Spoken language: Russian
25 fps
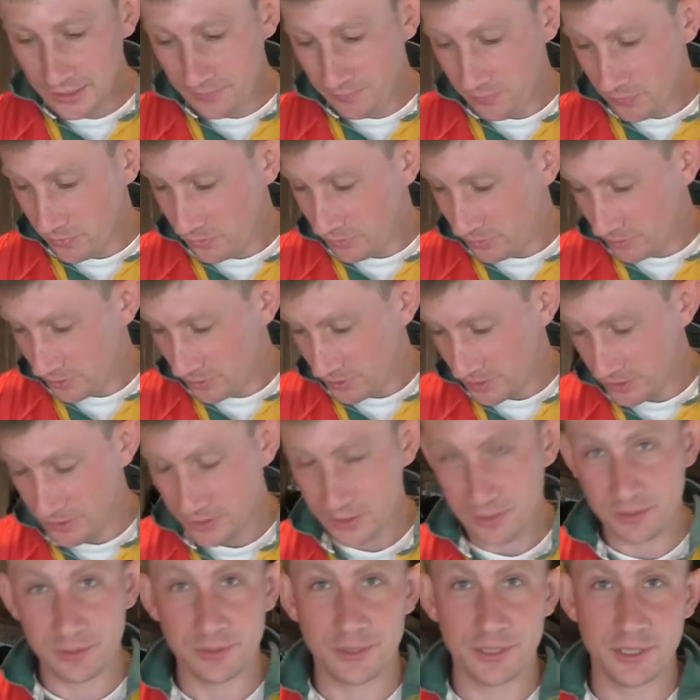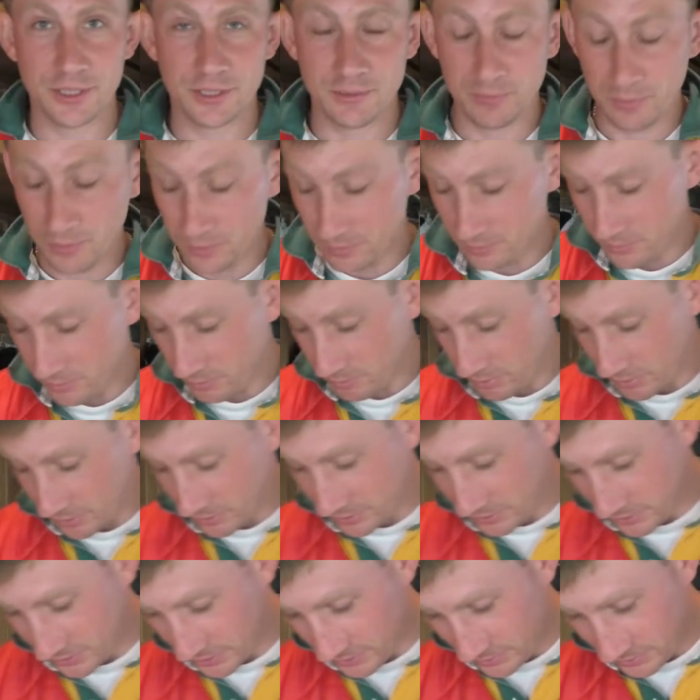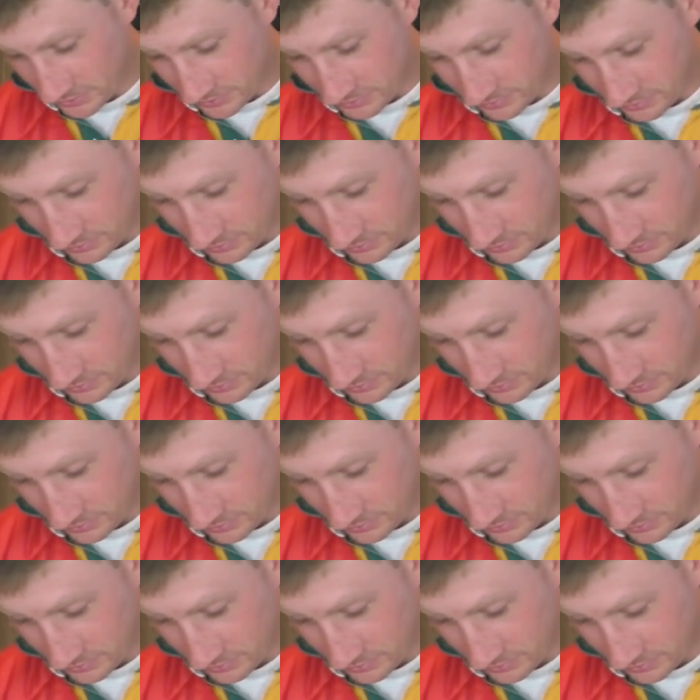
Ну Вот, так что сейчас будем наполнять